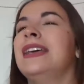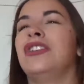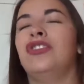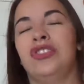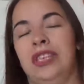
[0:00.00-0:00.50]

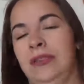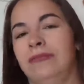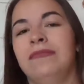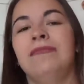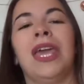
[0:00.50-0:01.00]
No sé,
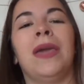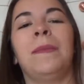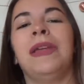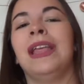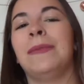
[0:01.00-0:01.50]
me
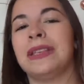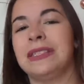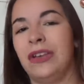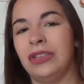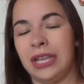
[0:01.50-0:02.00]
inspira
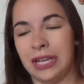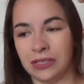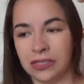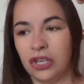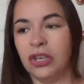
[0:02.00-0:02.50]
demasiado esta
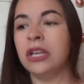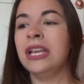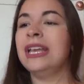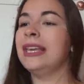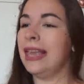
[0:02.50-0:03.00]
canción
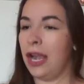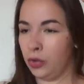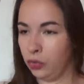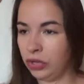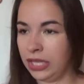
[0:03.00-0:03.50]
y
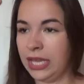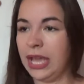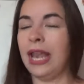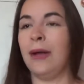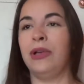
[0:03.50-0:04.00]
algún
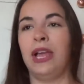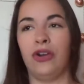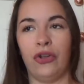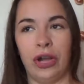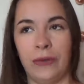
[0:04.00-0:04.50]
día la voy a
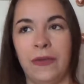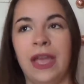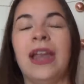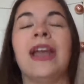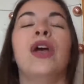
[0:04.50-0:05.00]

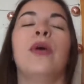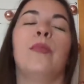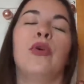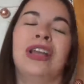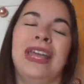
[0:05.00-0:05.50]
coreografiar
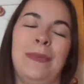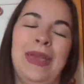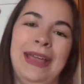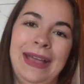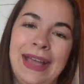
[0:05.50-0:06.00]
porque
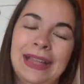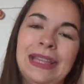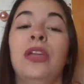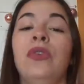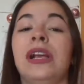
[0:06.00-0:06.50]
me
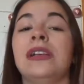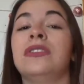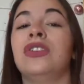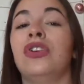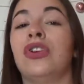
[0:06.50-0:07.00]
encanta. Es una
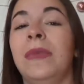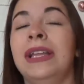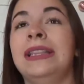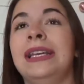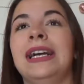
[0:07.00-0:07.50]
canción
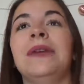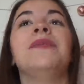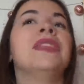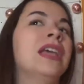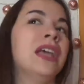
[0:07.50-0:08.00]
romántica,
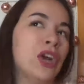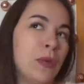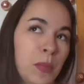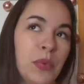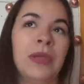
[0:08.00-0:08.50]

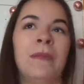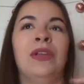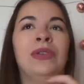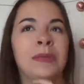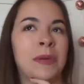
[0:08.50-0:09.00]
como pueden
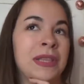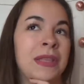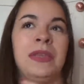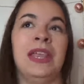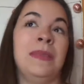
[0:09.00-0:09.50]
ver,
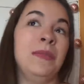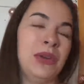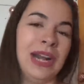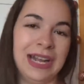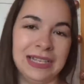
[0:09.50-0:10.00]
últimamente me da a mí
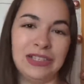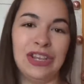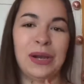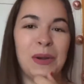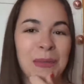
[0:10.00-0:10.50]
por las
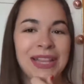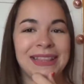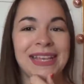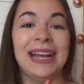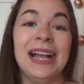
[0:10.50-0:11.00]
canciones
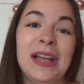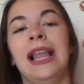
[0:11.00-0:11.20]
románticas.